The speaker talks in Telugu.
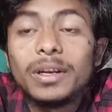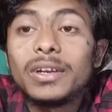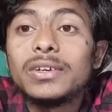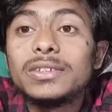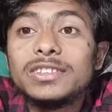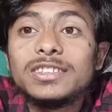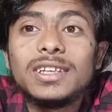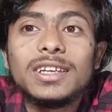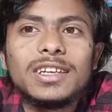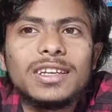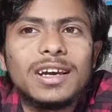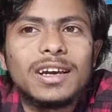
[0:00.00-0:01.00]
బట్
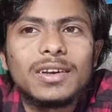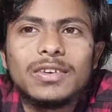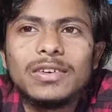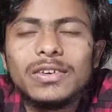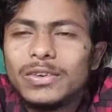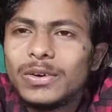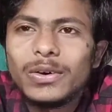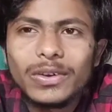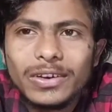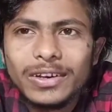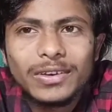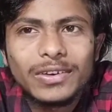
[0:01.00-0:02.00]
వచ్చేసరికి నాకు
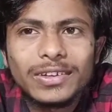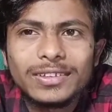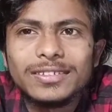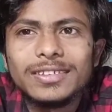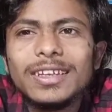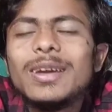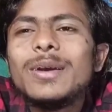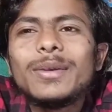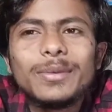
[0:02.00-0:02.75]
ఒక డౌట్ వస్తుంది